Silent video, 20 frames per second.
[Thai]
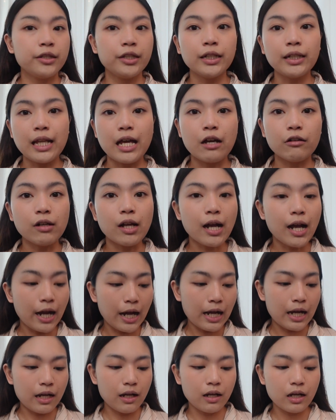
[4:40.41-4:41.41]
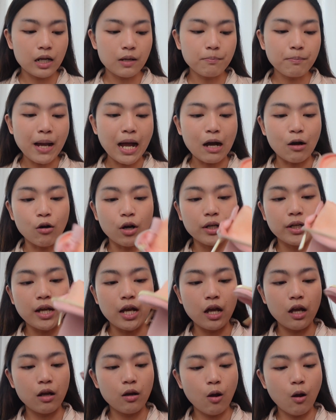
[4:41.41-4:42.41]
เสร็จแล้วนะคะ กระเป๋าอัน
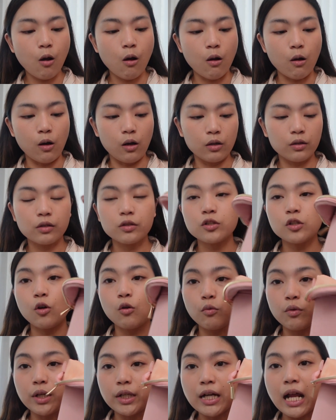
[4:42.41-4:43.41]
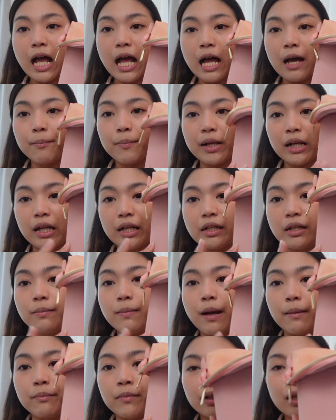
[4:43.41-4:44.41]
เนี้ยของโจวีนาเป็นอะไรที่
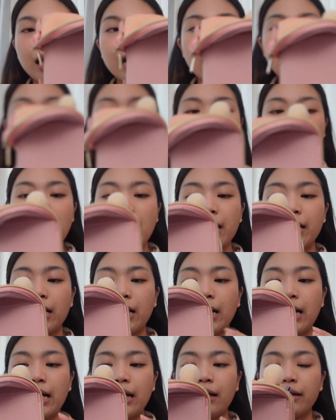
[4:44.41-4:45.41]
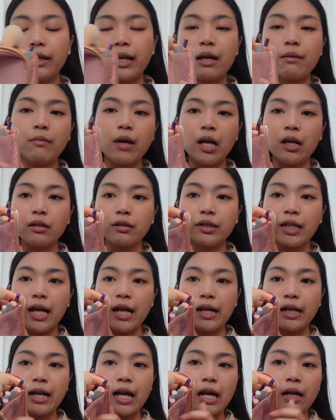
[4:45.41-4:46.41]
แบบน่ารักมากนะคะ แกมะ
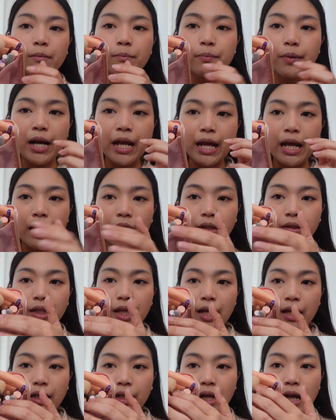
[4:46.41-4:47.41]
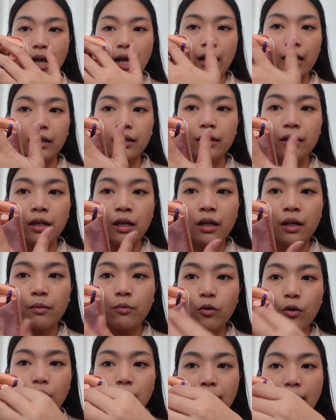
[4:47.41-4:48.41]
ใส่ทั้งแปรงใส่ทั้ง
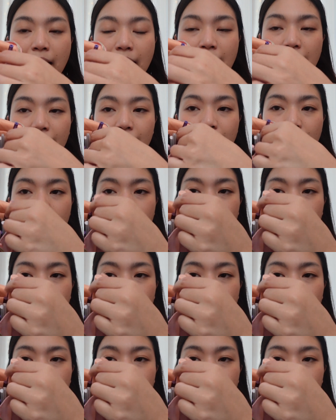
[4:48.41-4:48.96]
พวกอายไล